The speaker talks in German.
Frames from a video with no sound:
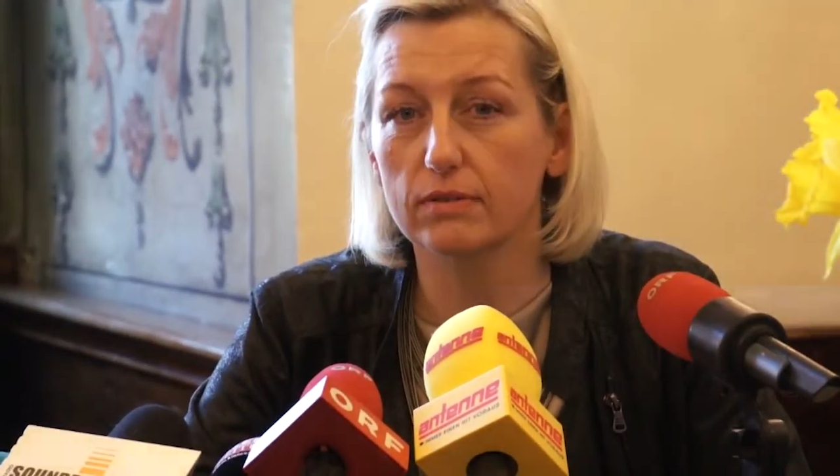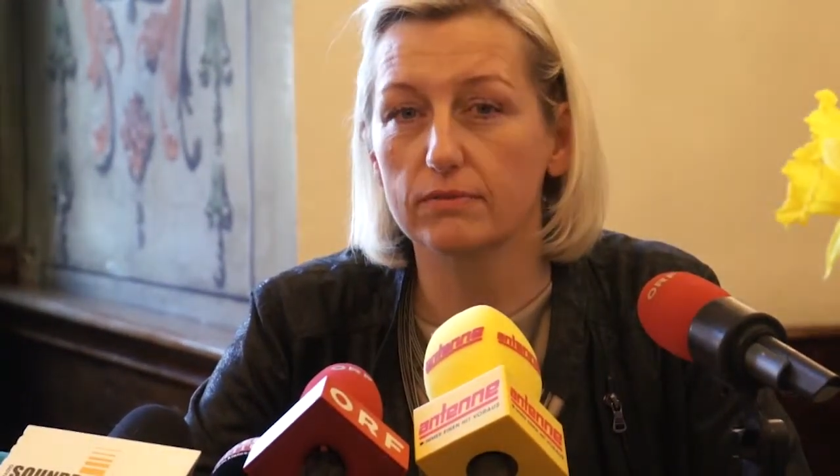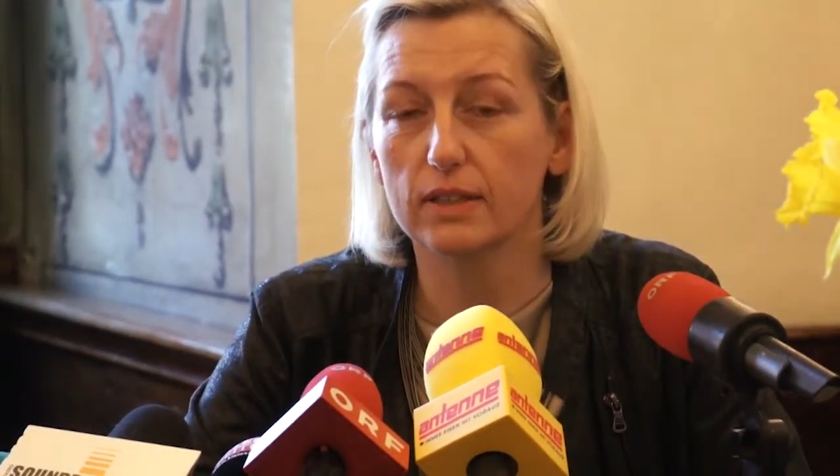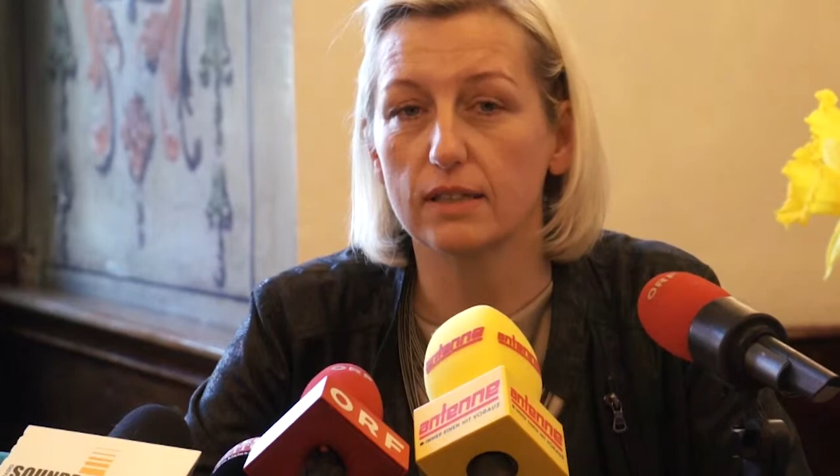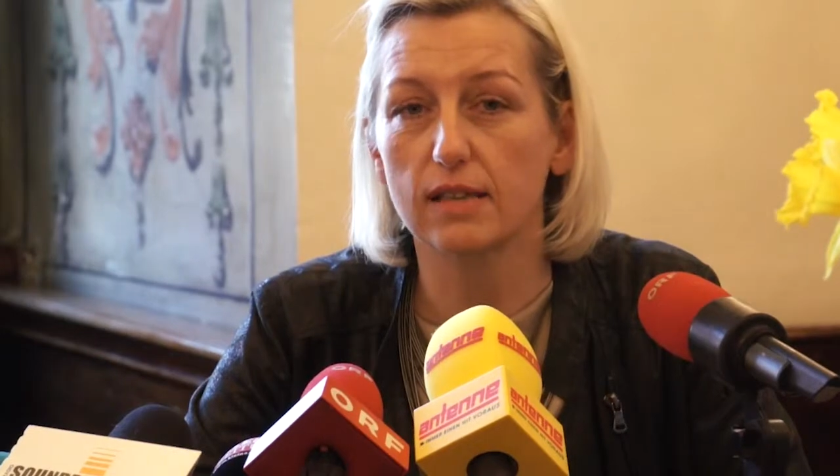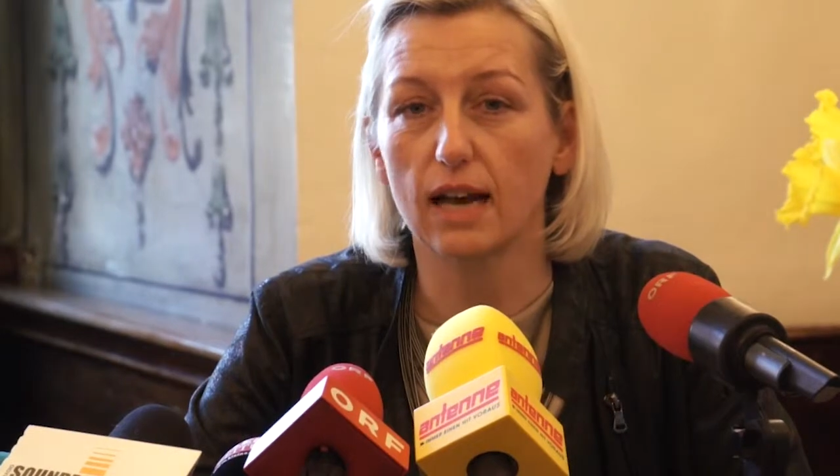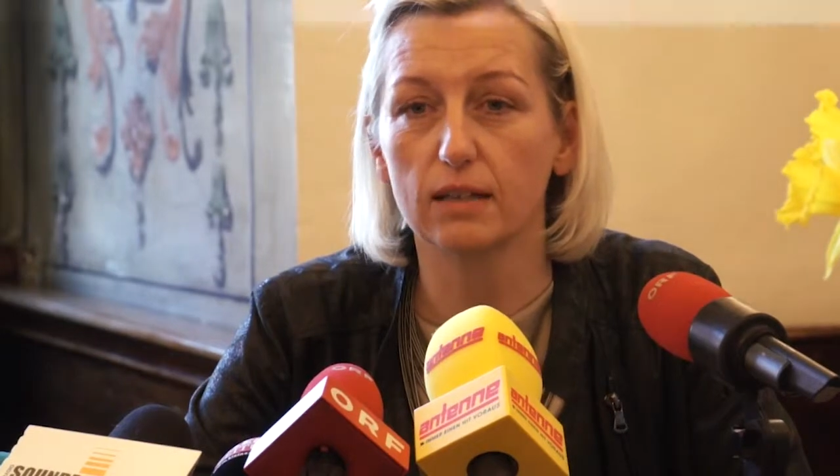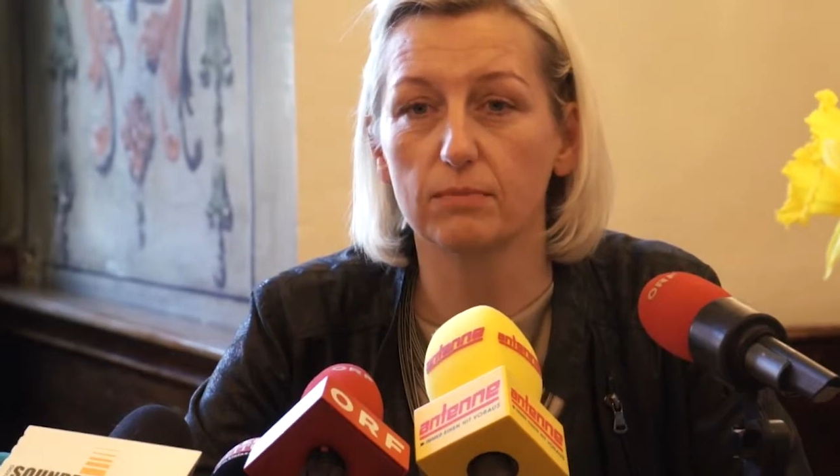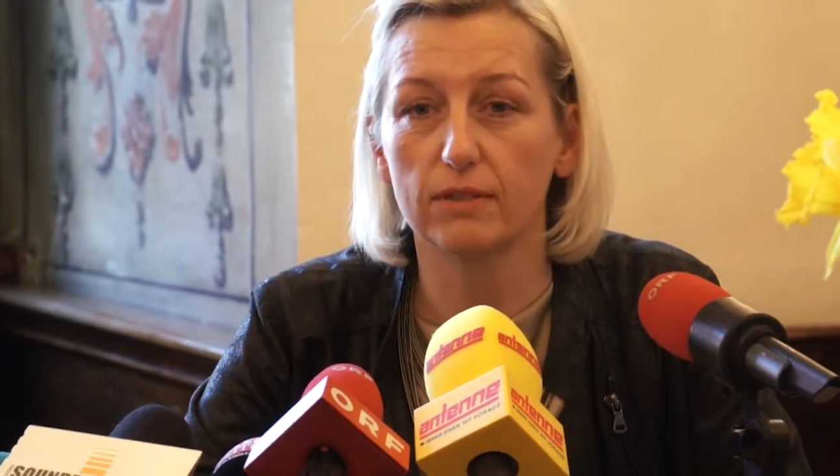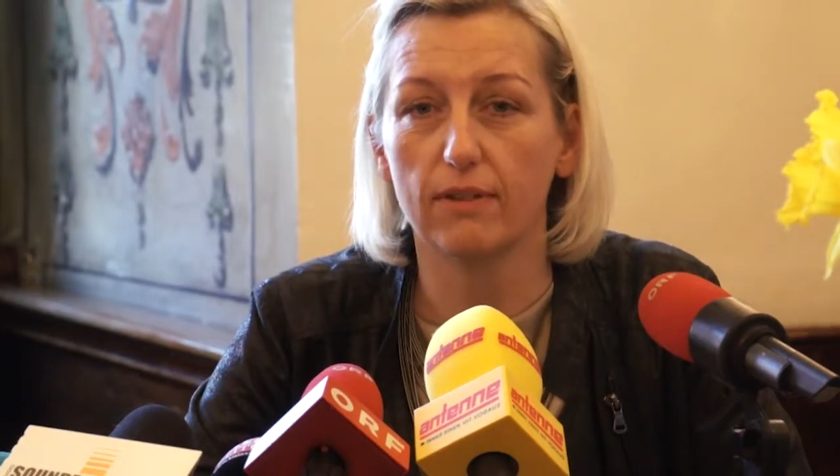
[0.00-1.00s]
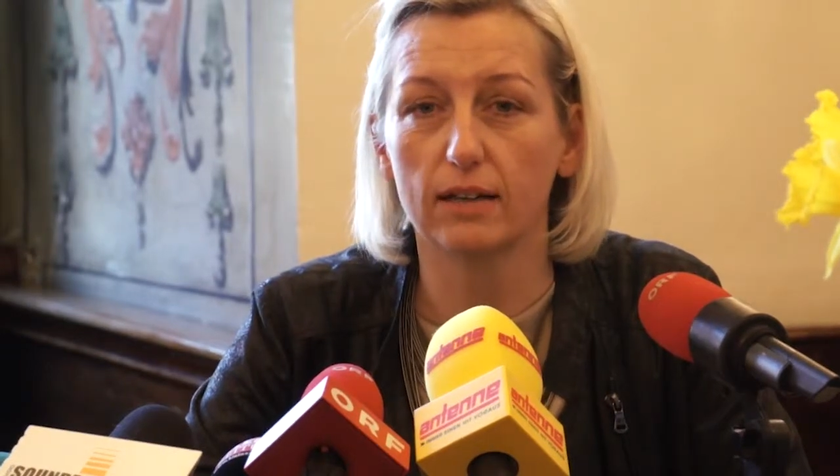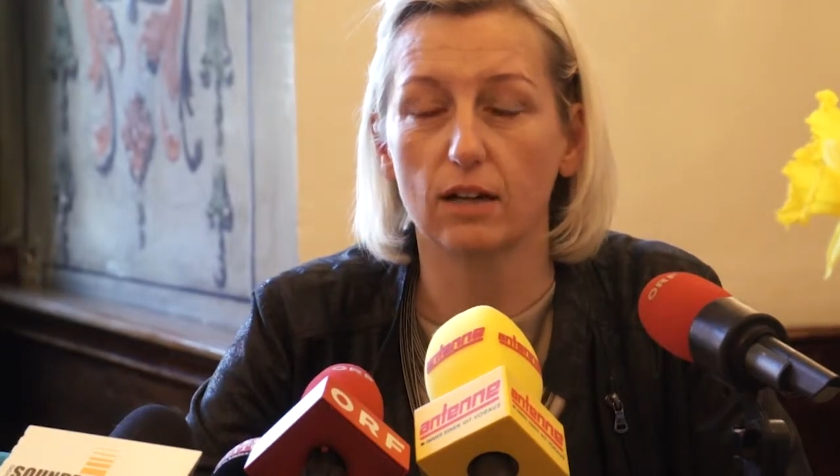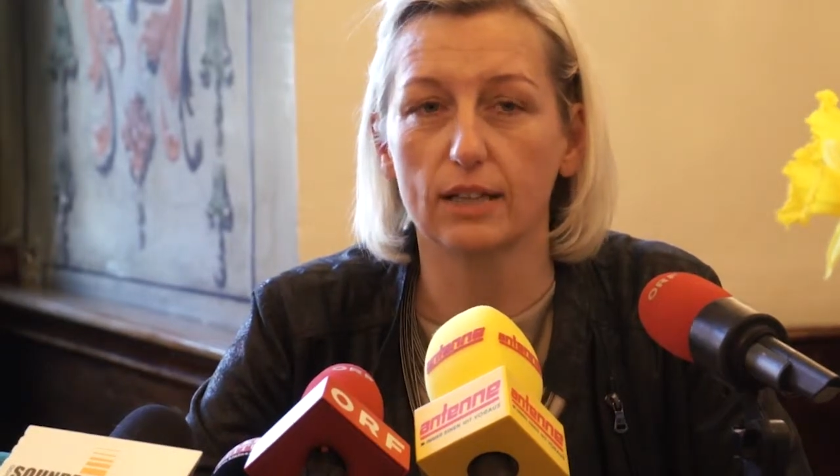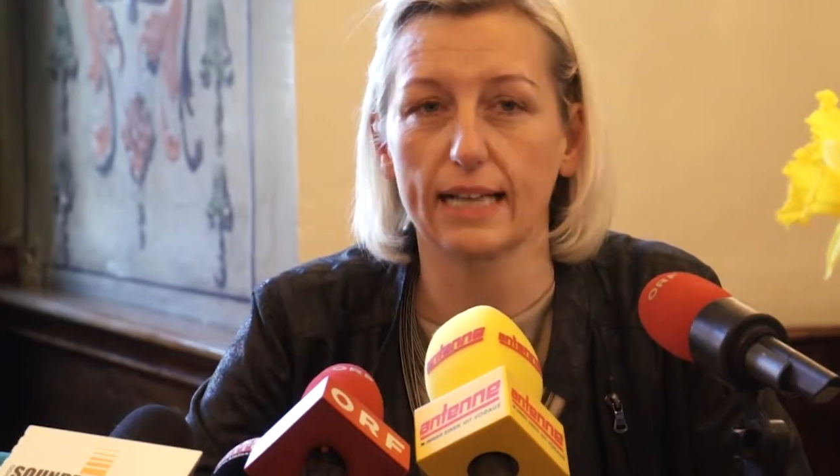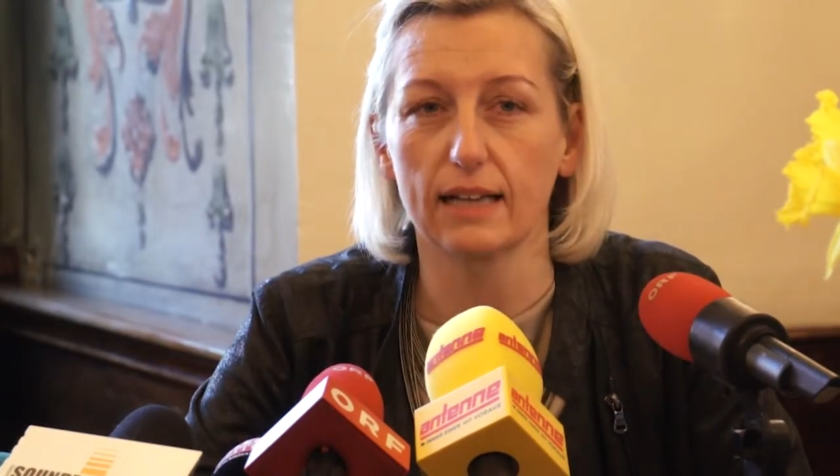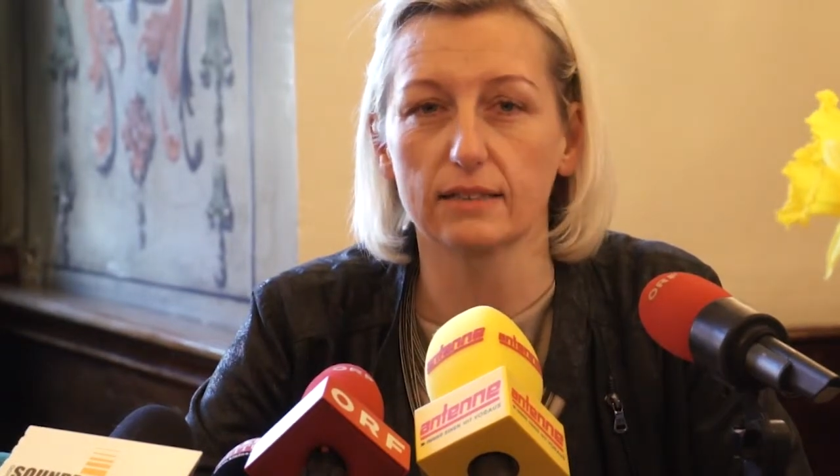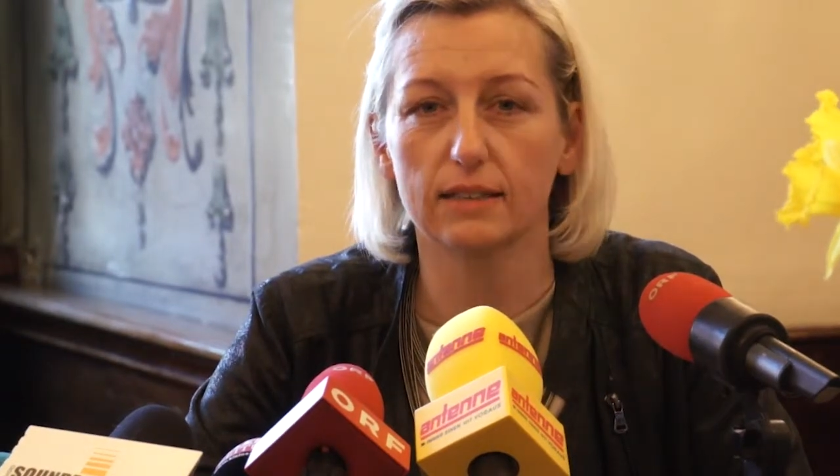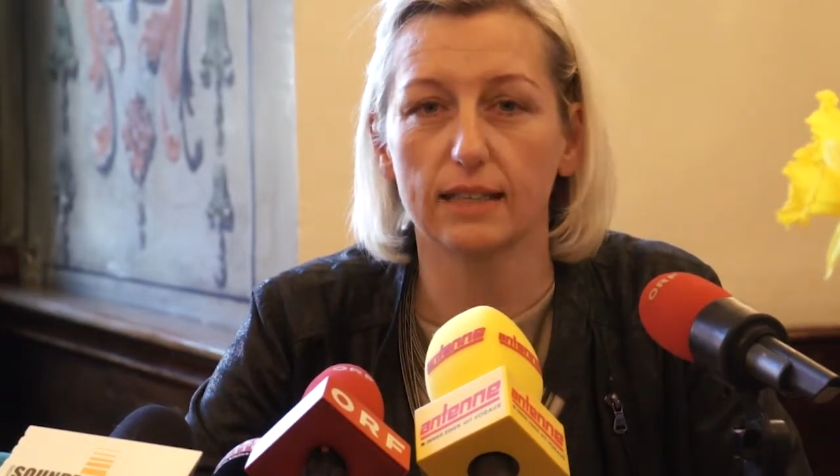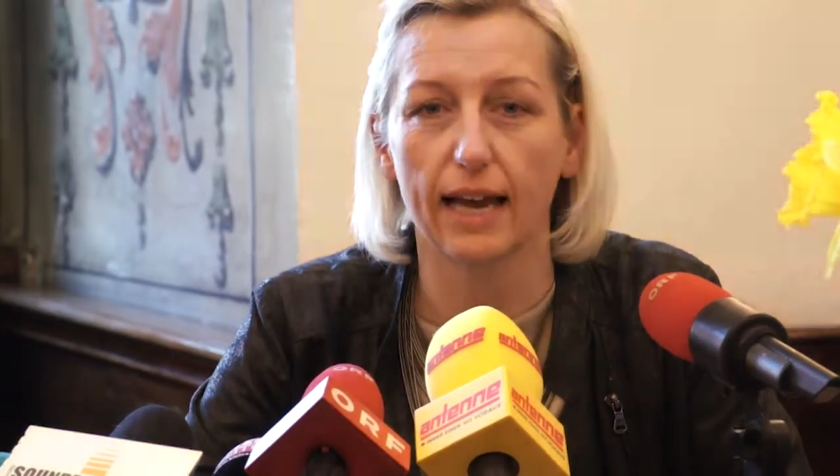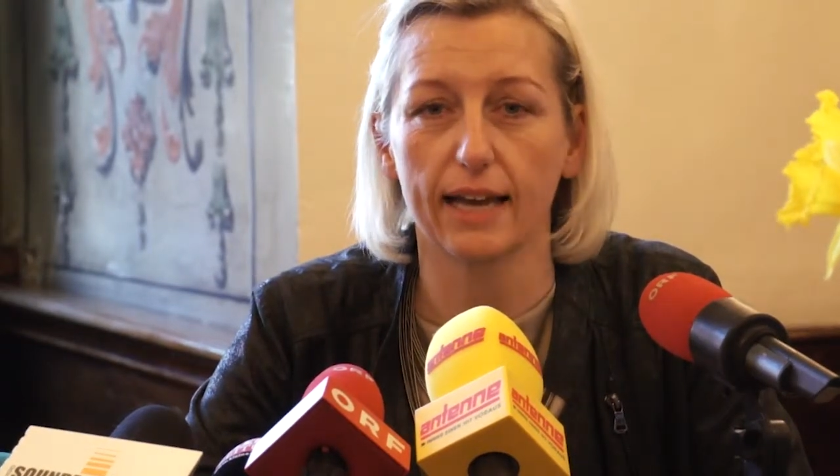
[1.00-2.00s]
wie gesagt, mit Waltraud
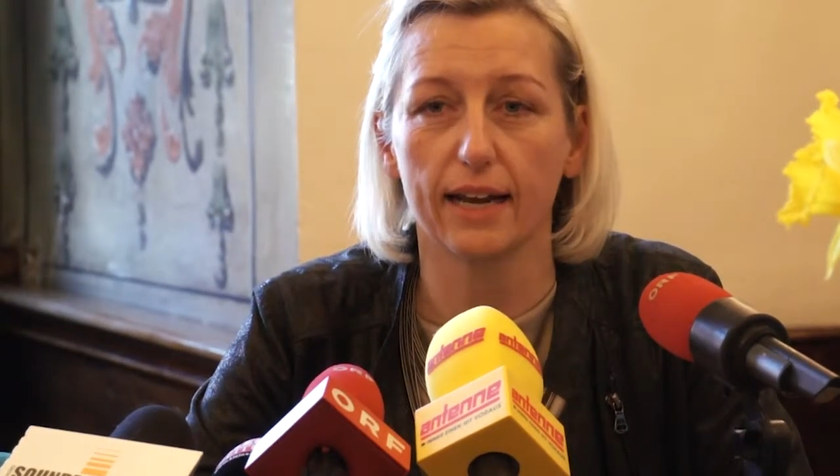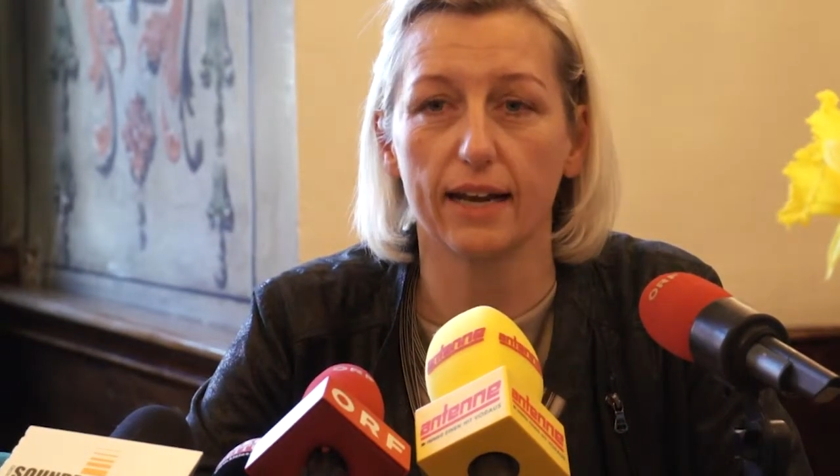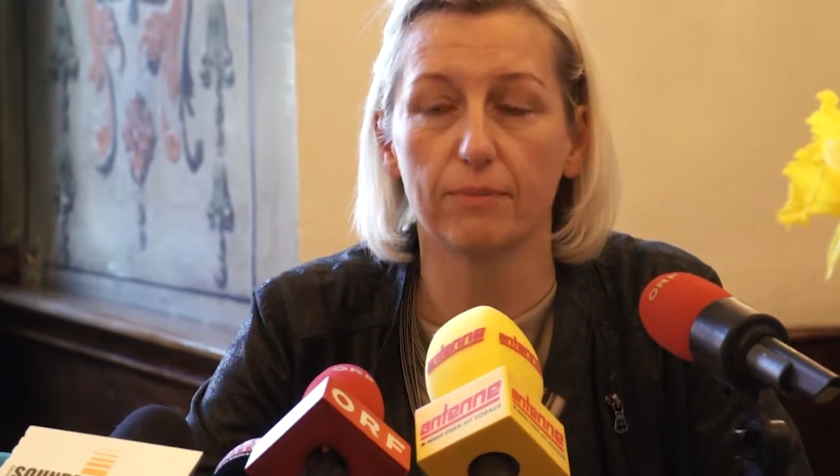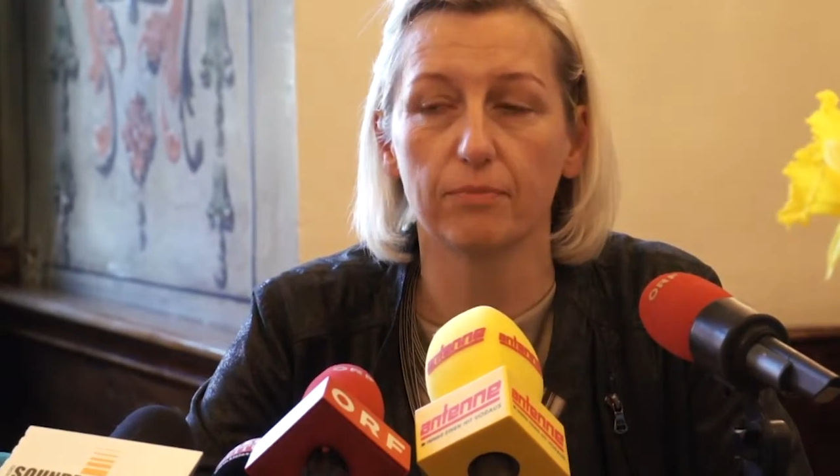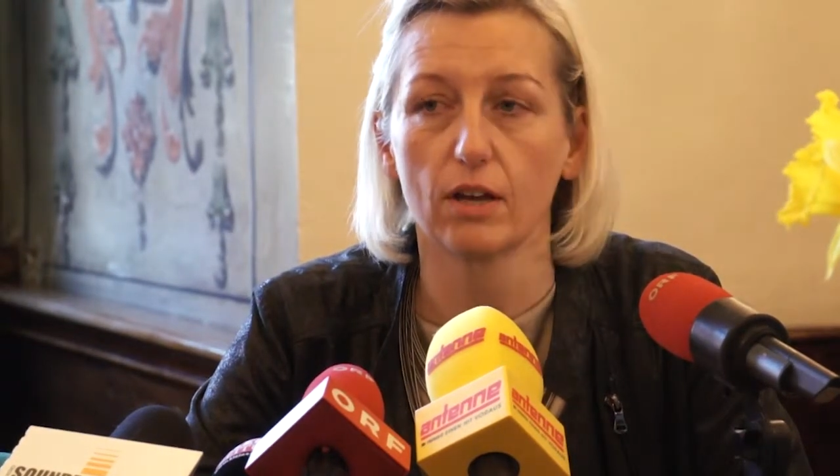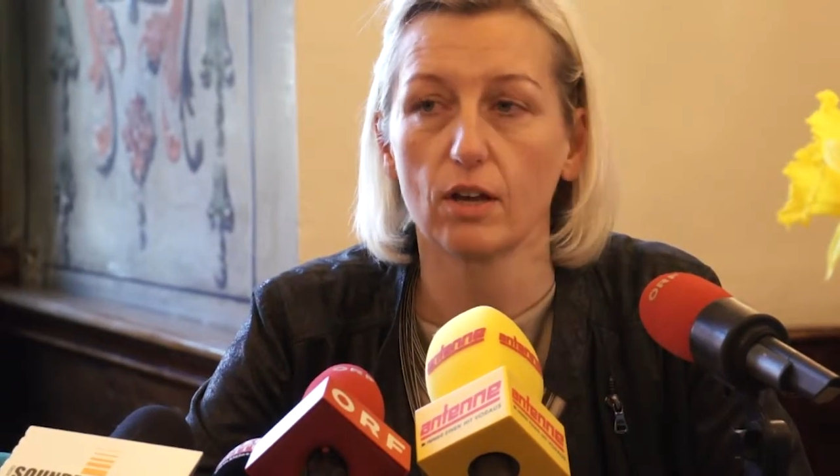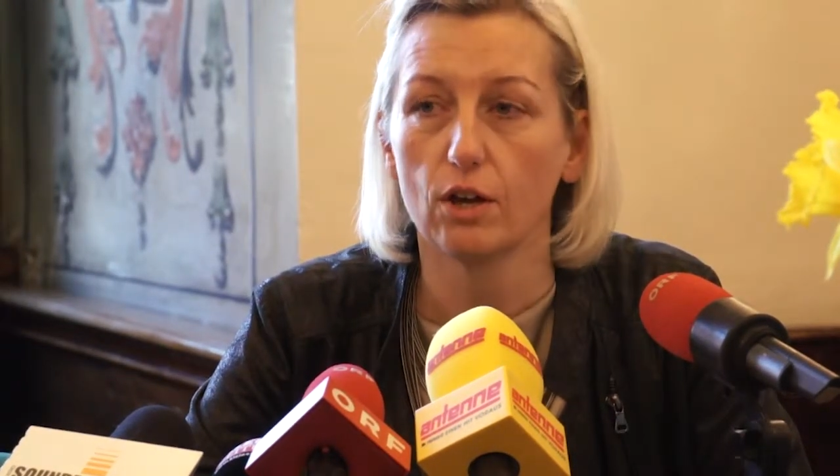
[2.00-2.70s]
Klasnik eine